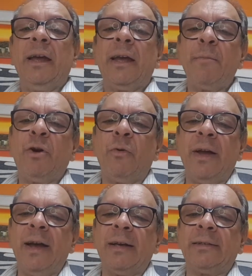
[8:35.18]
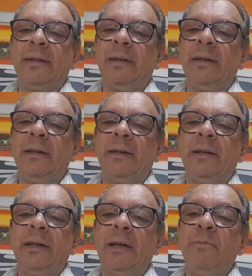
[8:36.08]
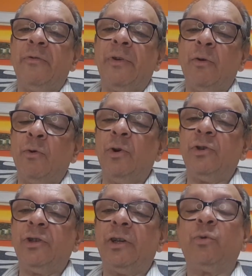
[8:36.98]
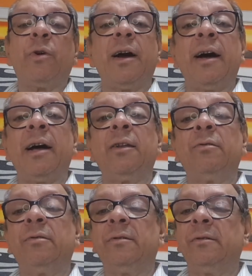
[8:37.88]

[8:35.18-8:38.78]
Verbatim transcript: Quem me conhece e me vê hoje educado,